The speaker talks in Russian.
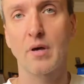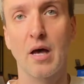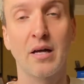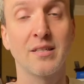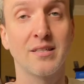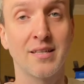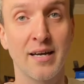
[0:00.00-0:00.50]

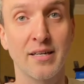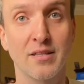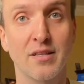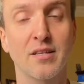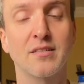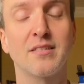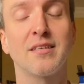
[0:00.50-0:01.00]
они дарят
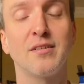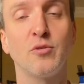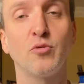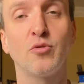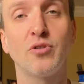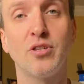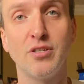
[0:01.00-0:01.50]

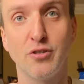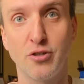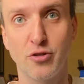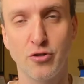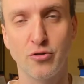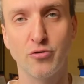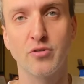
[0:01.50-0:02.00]
целую
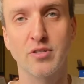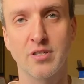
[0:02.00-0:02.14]
тысячу